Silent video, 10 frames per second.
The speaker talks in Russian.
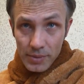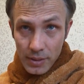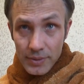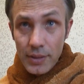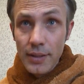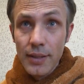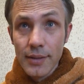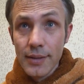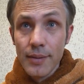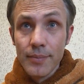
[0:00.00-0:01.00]
там за деньги.
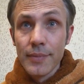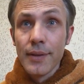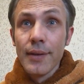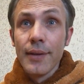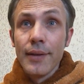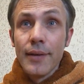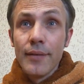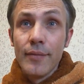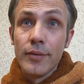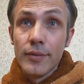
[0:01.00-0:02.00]

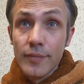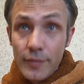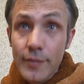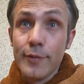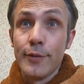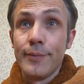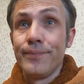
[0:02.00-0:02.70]
Вот, вот и все.